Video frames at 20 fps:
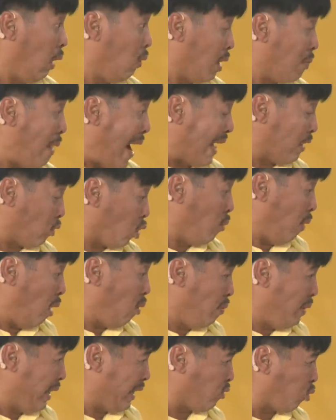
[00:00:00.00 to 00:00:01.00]
ông là bạn tôi
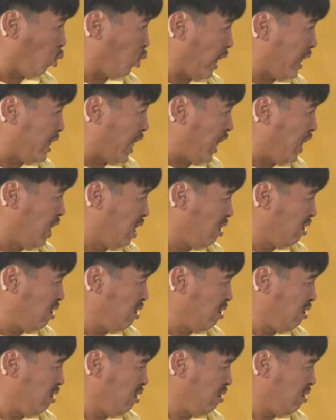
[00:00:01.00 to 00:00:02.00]
ông biết tôi tên gì
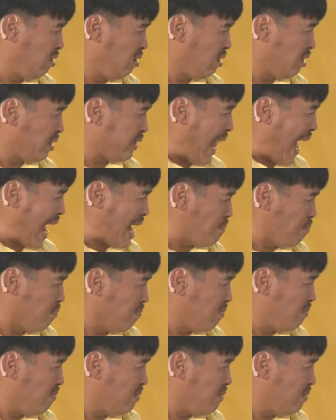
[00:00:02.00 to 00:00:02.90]
Nam,